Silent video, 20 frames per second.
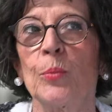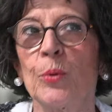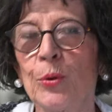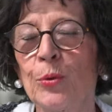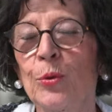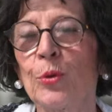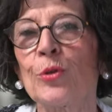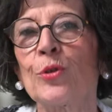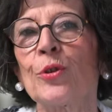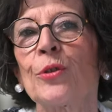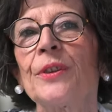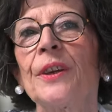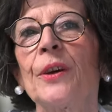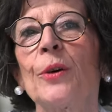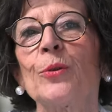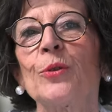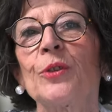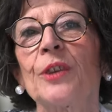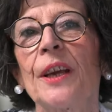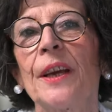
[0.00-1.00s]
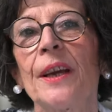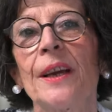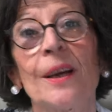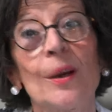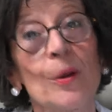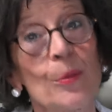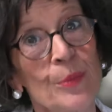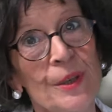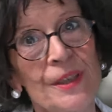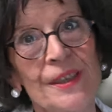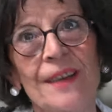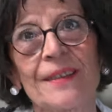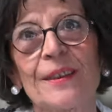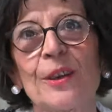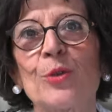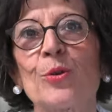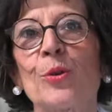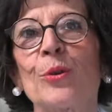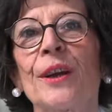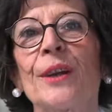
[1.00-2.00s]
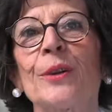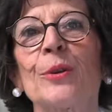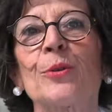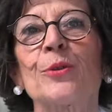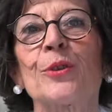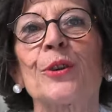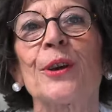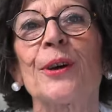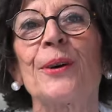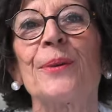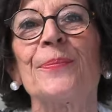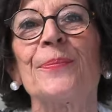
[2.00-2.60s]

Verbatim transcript: Plutôt journée entière, mais certains jours quelques heures.